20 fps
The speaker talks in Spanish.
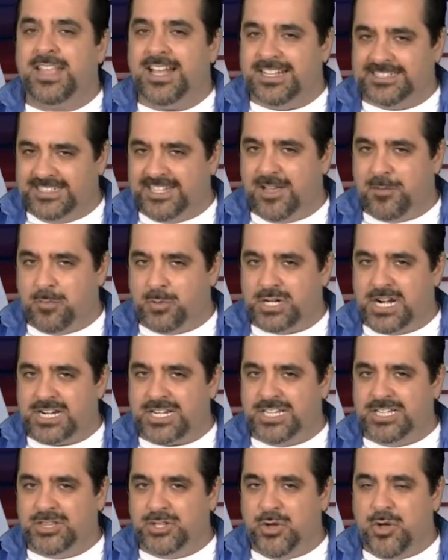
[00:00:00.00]
Así que por el
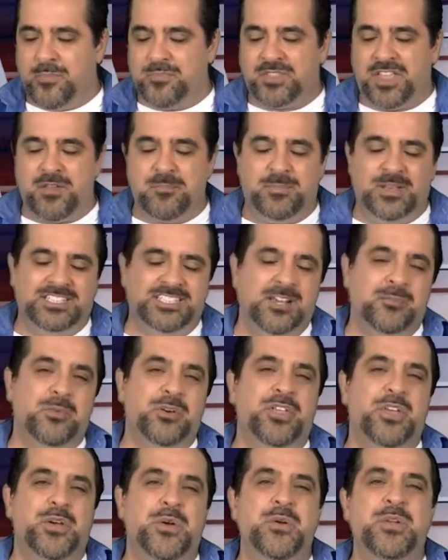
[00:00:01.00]
resto,
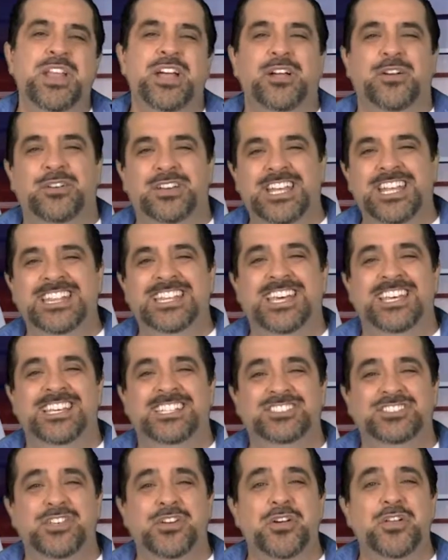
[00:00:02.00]
empezamos de una con esta
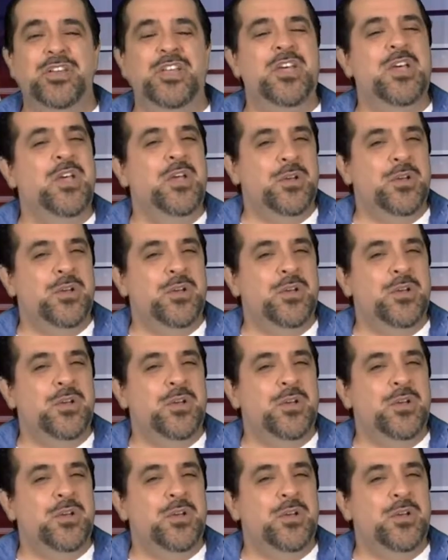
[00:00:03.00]
edición,